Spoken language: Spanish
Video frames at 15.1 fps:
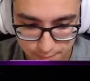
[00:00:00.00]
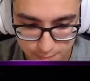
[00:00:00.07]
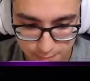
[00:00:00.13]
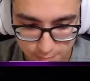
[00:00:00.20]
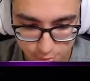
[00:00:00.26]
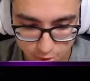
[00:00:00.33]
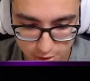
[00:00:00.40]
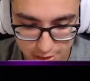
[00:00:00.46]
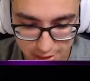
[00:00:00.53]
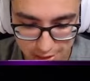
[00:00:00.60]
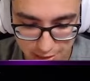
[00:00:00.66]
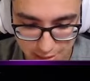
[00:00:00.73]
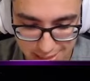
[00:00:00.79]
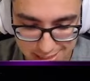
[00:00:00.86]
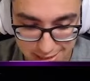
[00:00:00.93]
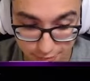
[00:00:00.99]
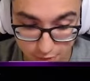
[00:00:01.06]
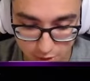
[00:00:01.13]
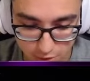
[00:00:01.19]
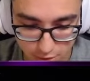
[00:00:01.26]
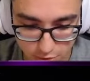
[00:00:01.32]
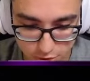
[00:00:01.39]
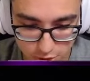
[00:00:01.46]
Porque es
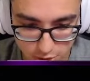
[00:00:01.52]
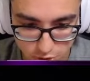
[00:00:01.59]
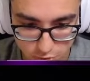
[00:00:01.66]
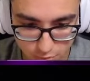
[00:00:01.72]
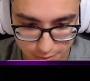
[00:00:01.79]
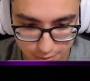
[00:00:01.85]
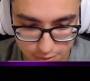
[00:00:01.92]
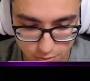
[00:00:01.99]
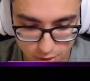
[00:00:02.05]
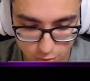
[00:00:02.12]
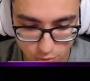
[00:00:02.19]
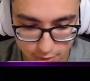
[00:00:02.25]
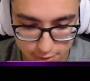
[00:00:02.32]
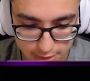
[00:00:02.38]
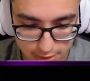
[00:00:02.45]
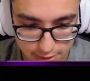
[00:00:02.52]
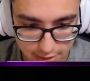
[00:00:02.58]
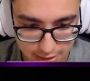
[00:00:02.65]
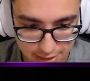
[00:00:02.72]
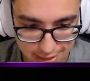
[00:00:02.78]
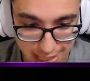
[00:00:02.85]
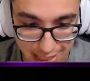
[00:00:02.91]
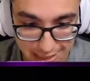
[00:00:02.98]
difícil, o sea, es obviamente una ulti
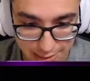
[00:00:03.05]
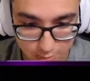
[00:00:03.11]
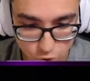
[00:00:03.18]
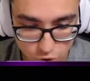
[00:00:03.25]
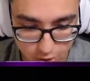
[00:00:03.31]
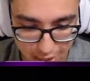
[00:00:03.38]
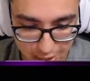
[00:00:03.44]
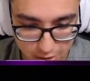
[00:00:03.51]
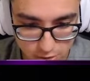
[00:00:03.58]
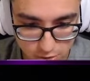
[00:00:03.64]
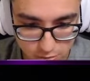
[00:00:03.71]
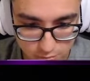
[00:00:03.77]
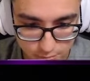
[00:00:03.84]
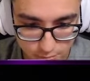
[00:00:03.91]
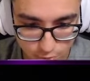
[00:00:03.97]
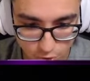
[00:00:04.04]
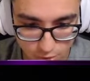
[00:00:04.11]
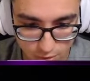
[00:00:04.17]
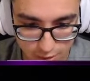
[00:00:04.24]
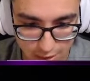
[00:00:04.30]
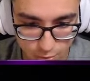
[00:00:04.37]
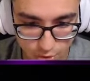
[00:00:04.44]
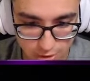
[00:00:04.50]
que quita mucho daño
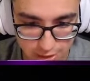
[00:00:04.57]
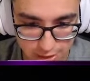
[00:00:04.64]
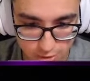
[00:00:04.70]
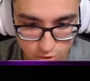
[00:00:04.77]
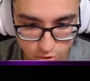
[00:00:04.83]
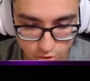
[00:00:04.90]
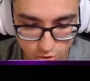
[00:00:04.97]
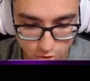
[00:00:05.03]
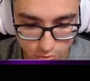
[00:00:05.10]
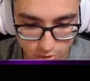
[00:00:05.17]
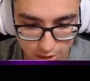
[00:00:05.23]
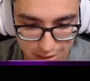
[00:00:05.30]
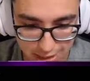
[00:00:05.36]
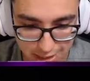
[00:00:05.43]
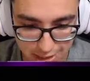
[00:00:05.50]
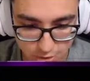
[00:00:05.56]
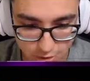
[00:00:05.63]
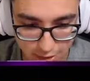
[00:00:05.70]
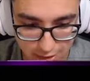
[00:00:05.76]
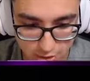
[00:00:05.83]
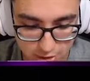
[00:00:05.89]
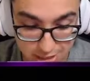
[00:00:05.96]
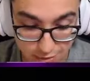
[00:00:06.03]
Porque por lo tanto, como quita tanto
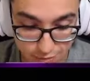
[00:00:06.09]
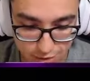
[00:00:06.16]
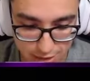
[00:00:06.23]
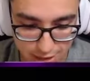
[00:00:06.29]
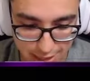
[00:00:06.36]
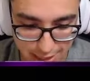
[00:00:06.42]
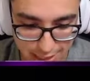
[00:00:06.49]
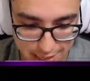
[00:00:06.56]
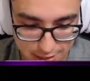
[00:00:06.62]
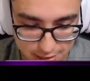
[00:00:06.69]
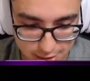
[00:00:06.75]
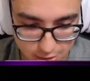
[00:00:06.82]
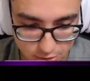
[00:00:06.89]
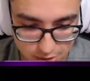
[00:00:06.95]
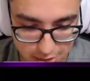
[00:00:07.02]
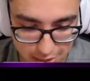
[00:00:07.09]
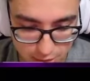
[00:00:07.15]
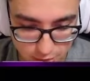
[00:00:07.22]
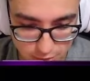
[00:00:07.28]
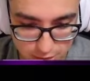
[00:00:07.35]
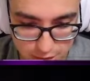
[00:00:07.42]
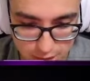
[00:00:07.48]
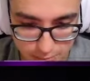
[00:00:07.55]
daño, es difícil de dar Si no, estaría
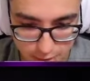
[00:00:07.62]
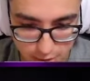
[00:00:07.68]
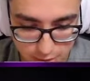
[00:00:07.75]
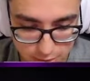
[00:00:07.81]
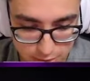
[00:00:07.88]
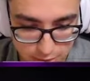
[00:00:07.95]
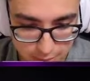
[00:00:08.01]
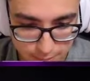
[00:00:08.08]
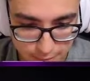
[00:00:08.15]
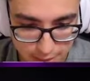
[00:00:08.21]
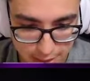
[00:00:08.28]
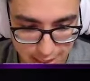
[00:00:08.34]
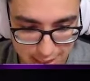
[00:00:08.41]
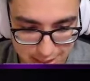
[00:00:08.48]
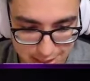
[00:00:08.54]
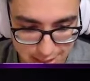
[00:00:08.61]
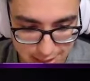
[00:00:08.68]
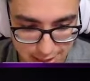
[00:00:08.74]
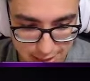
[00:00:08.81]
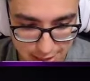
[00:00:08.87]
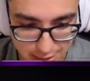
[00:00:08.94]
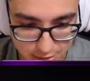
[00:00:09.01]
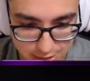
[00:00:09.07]
rotísima, ¿no? Así
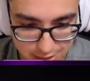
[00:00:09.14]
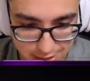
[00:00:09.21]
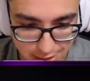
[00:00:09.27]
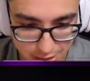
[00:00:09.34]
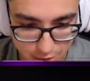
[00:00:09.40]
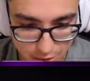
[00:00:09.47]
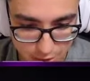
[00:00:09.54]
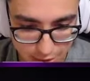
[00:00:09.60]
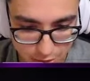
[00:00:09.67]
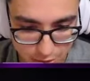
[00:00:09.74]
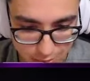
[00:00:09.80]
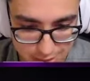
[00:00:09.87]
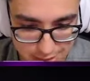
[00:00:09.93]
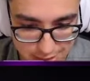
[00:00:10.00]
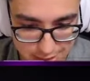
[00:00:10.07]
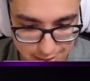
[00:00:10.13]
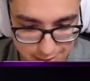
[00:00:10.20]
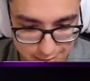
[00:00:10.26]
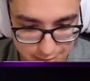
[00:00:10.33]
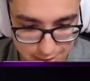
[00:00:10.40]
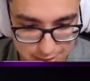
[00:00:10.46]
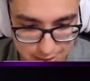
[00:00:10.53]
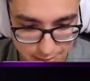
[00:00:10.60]
que nos están encerrando
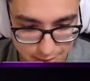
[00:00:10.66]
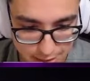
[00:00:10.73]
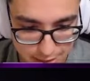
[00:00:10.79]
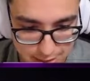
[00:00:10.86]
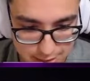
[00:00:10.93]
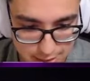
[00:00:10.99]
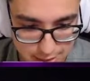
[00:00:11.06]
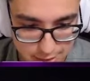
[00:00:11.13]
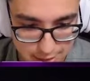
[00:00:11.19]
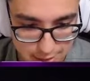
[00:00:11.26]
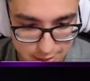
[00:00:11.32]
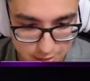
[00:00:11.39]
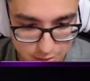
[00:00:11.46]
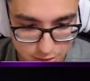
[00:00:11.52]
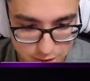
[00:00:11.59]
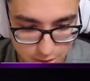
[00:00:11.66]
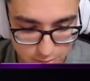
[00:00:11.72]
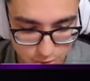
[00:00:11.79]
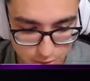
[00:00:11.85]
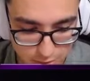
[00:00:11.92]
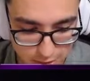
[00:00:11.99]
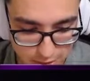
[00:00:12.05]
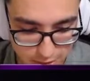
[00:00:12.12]
bastante, chavales No sé muy
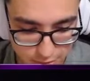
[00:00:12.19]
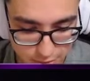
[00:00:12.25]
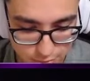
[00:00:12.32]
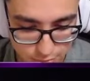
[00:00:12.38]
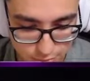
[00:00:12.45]
bien dónde...